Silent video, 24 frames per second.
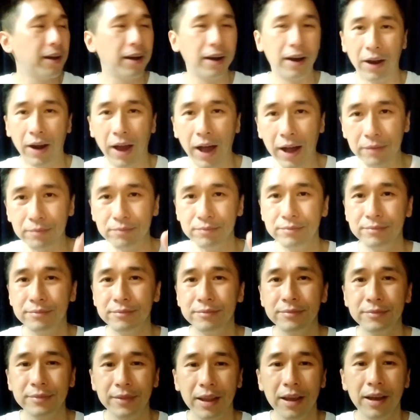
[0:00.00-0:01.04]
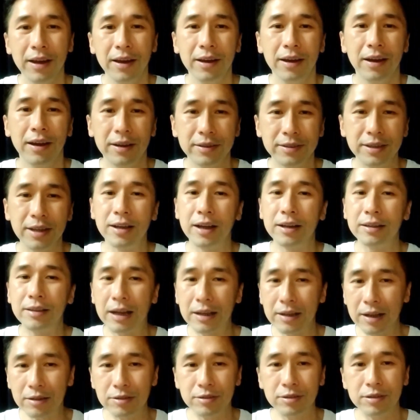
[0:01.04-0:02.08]
好了，现在大
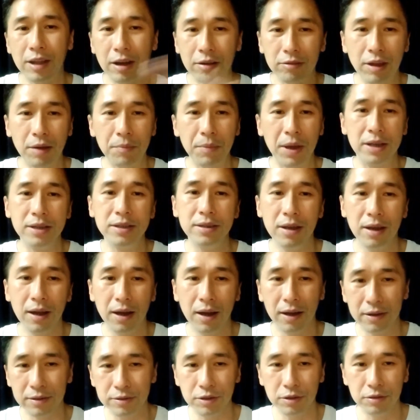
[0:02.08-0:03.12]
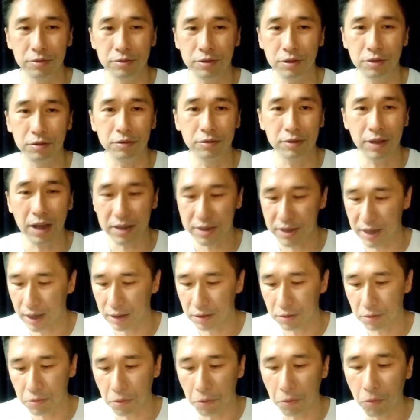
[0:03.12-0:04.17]
家知道他没呃就就他钱
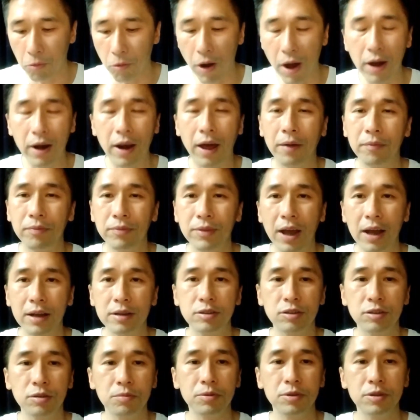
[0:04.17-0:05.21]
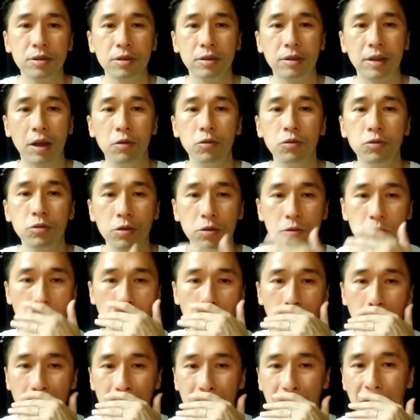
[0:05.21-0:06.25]
都用光了，那是不是等于是
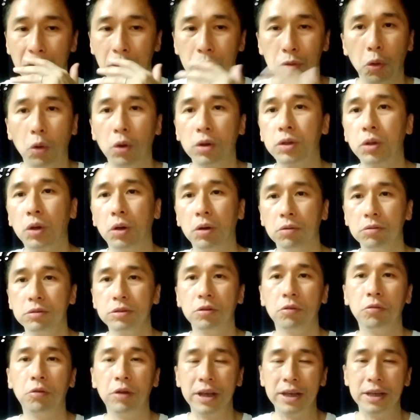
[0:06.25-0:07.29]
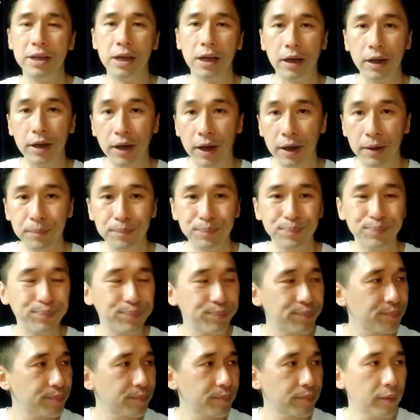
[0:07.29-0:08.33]
说多头就会赢了？
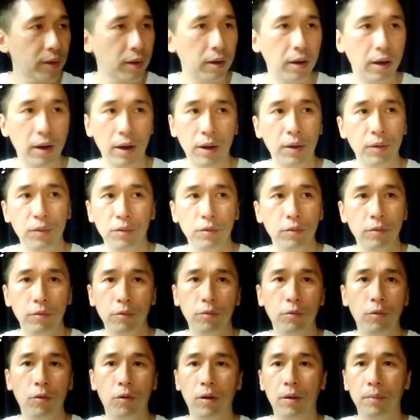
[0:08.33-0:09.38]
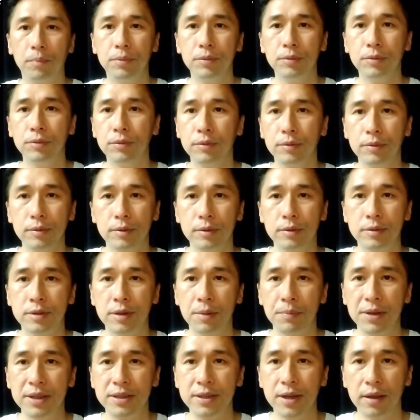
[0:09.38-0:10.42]
呃，我不这
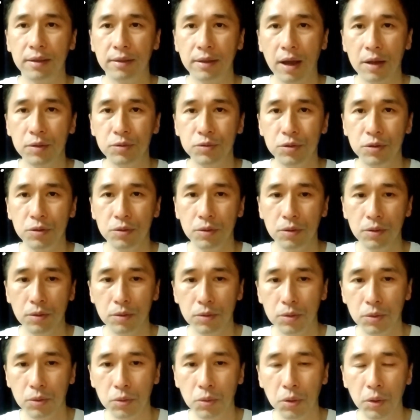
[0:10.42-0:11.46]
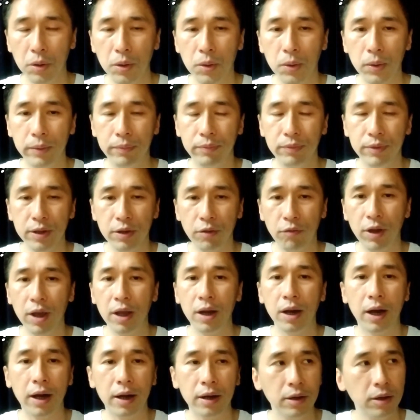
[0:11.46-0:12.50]
么简单去推论，因为
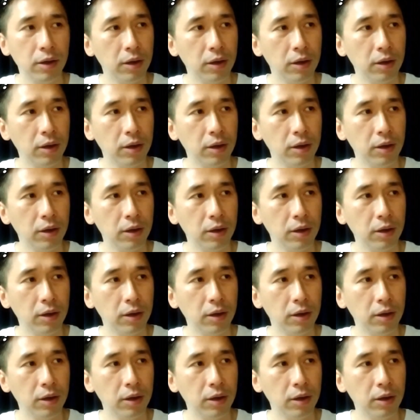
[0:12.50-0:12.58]
呢，